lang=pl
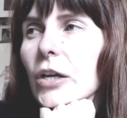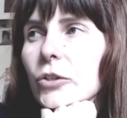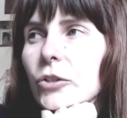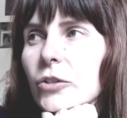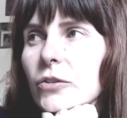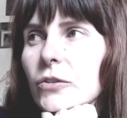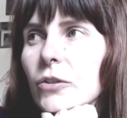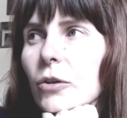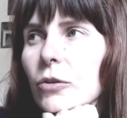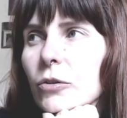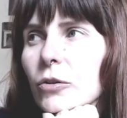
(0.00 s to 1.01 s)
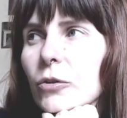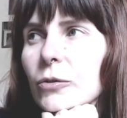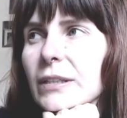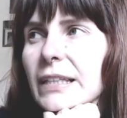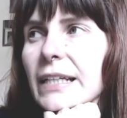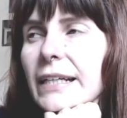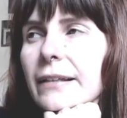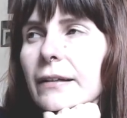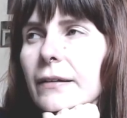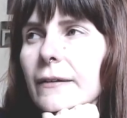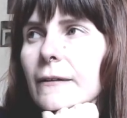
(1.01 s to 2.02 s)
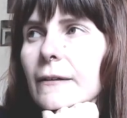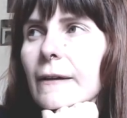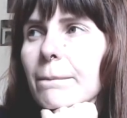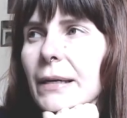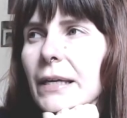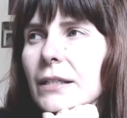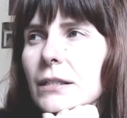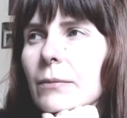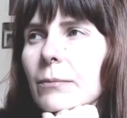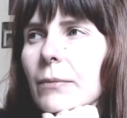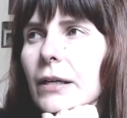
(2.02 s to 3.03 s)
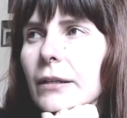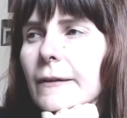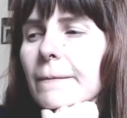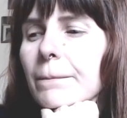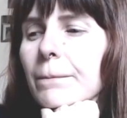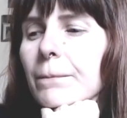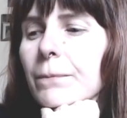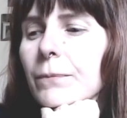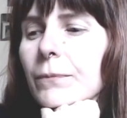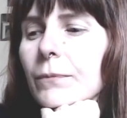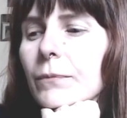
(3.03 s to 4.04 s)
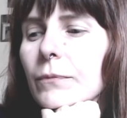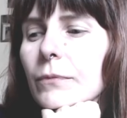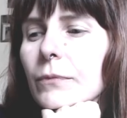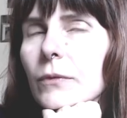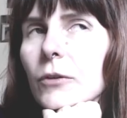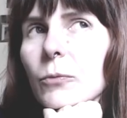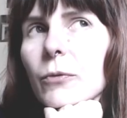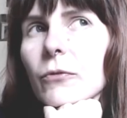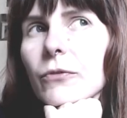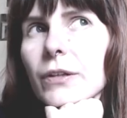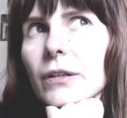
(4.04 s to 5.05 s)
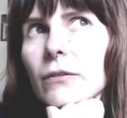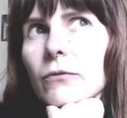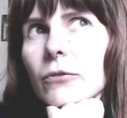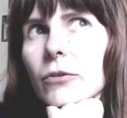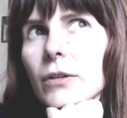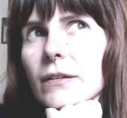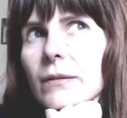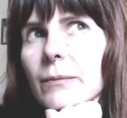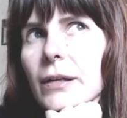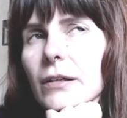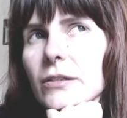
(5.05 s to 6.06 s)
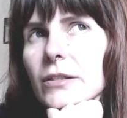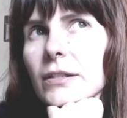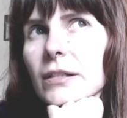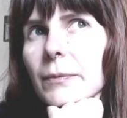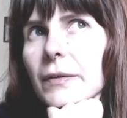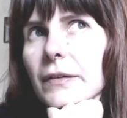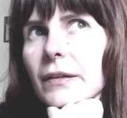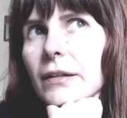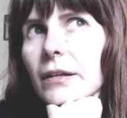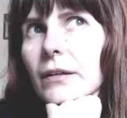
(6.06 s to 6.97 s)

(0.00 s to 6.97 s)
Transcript: Czy skoro nigdy nie będę manem, to powinnam w ogóle zabierać się za pisanie?